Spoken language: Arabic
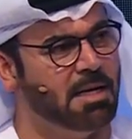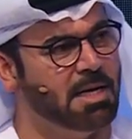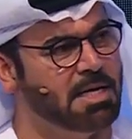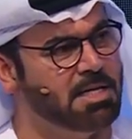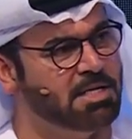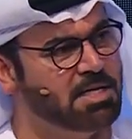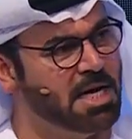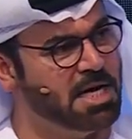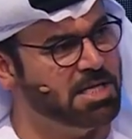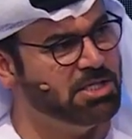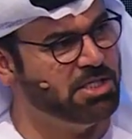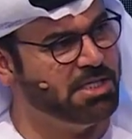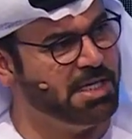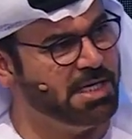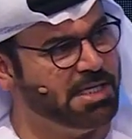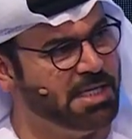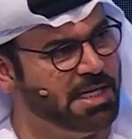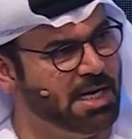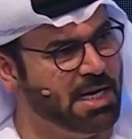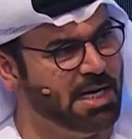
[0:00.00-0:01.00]
إنتاجية
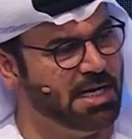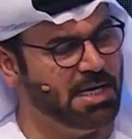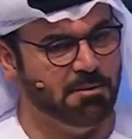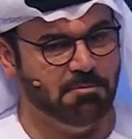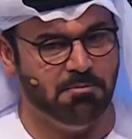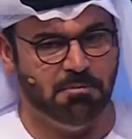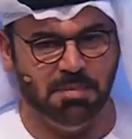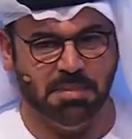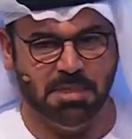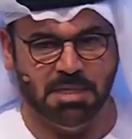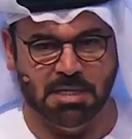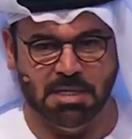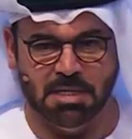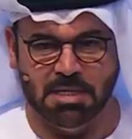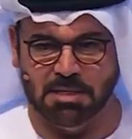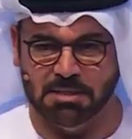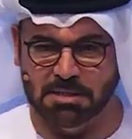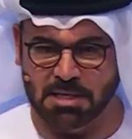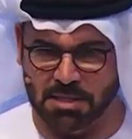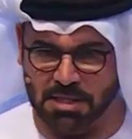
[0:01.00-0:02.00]
العالم
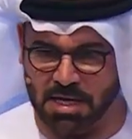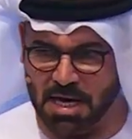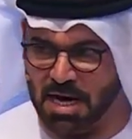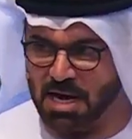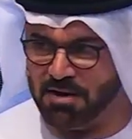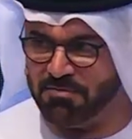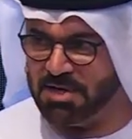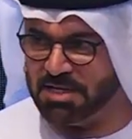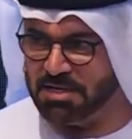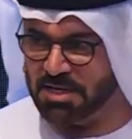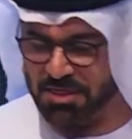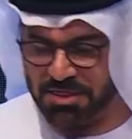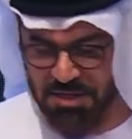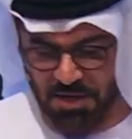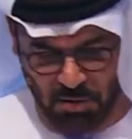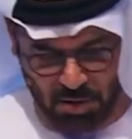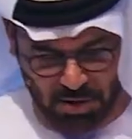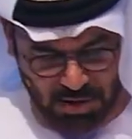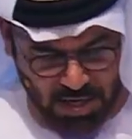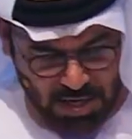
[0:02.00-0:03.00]
تضاعفت
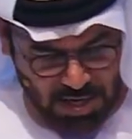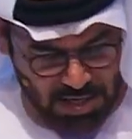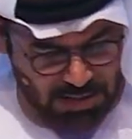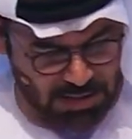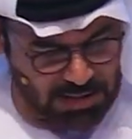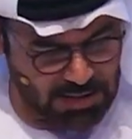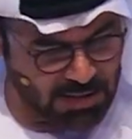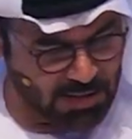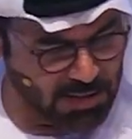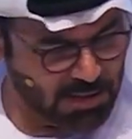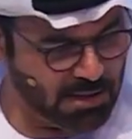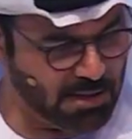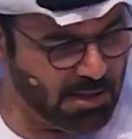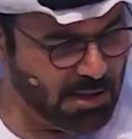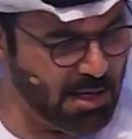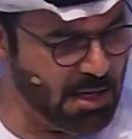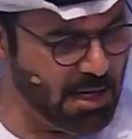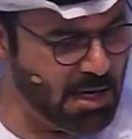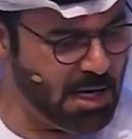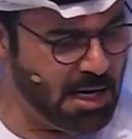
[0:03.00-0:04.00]
الثورات
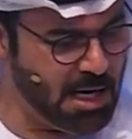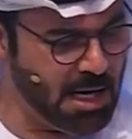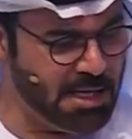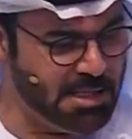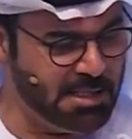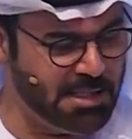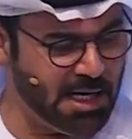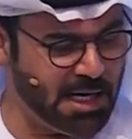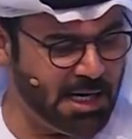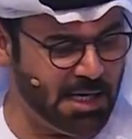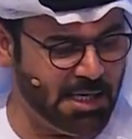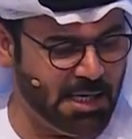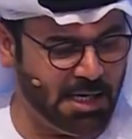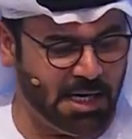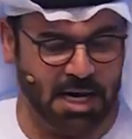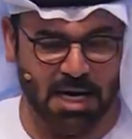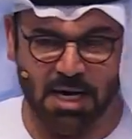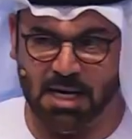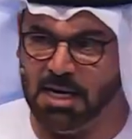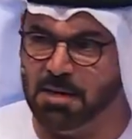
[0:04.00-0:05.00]
انتقل
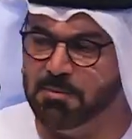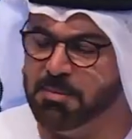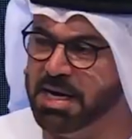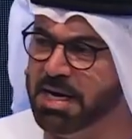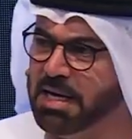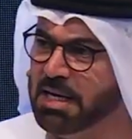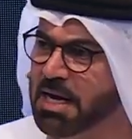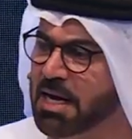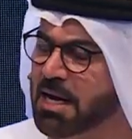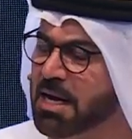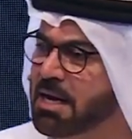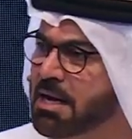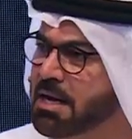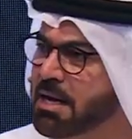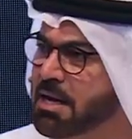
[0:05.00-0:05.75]
العالم الى